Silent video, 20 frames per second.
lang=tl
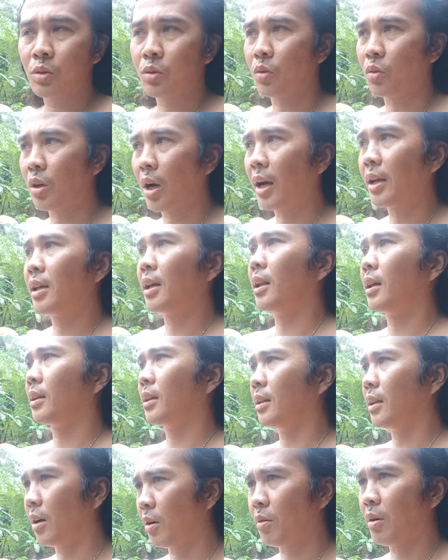So, gaya ng
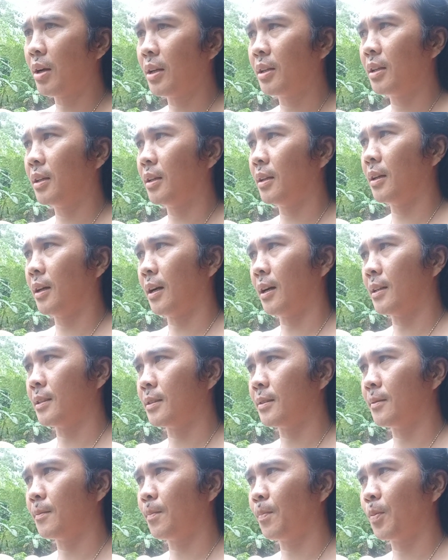ginawa ni uh,
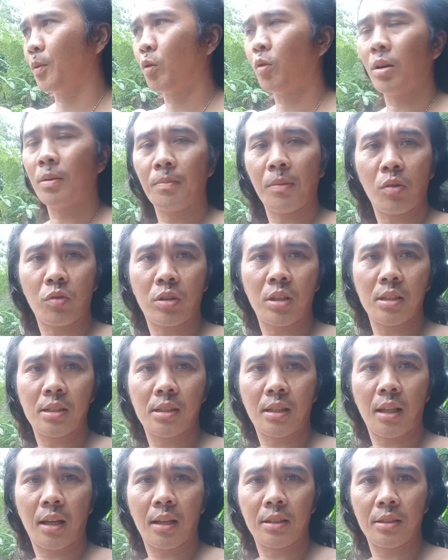Juan
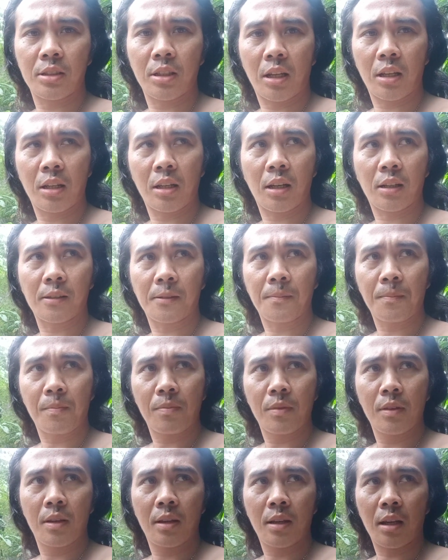Bautista, siya, ay nag,
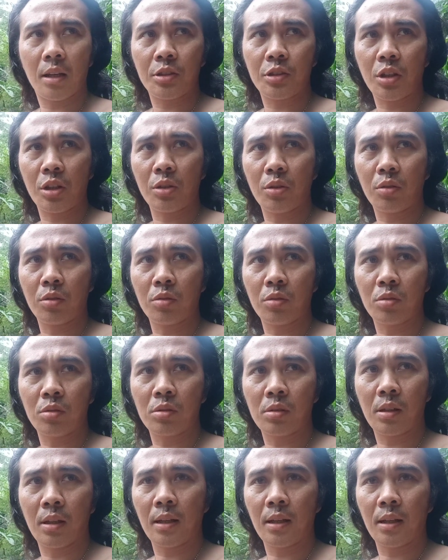uh, siya yung